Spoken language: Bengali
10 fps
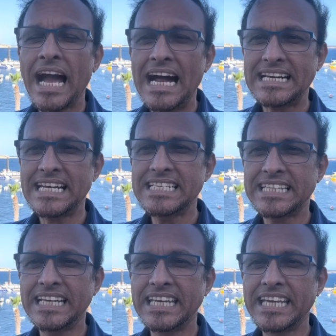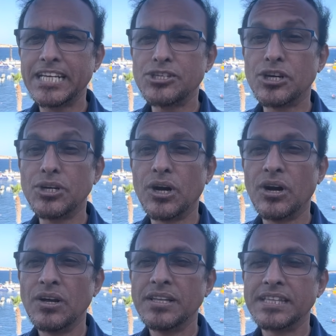আঠাইশ তারিখের জন্য
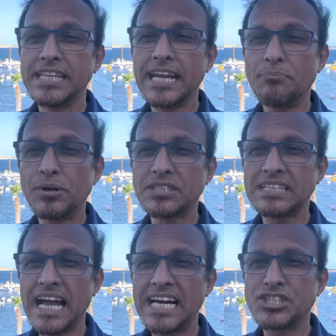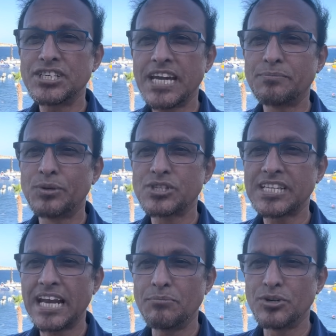নিরাপত্তা আর চেকপোস্ট
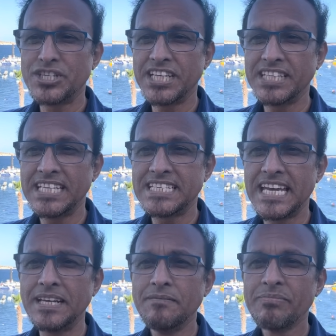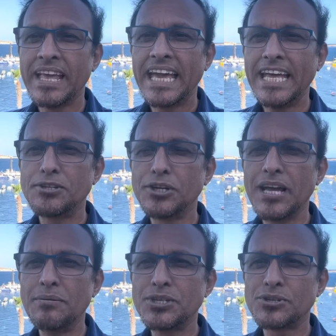তারা বসিয়ে দিচ্ছেন এজন্য
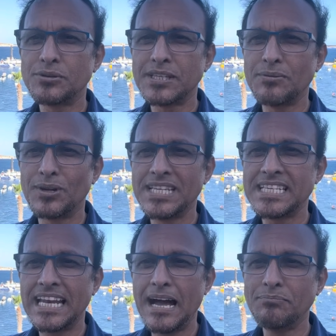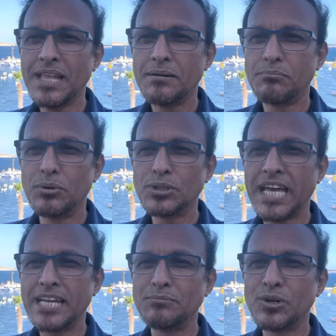আমি শুরুতে বলেছিলাম
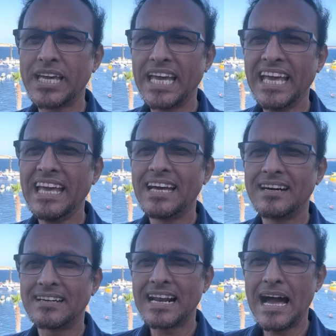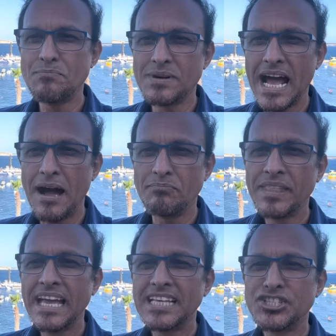বুথের মুখে রাম রাম
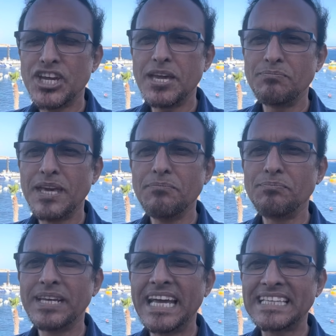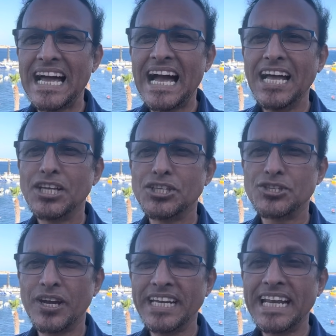যেই বিএনপি নেতা
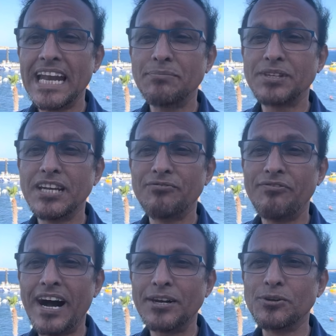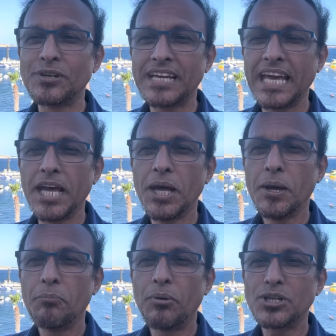জয়নাল আবদিন ফারুককে
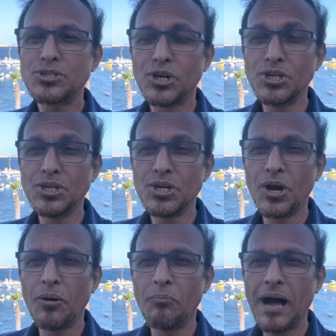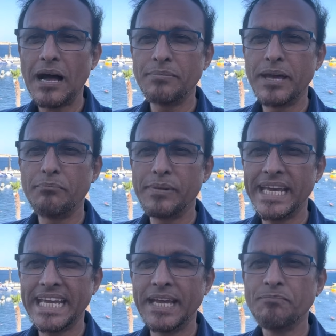প্রচণ্ডভাবে
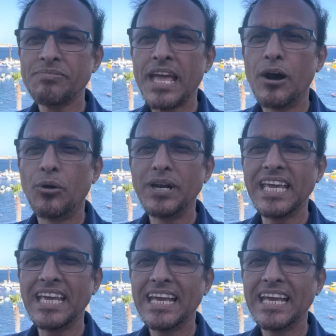মেরে উনি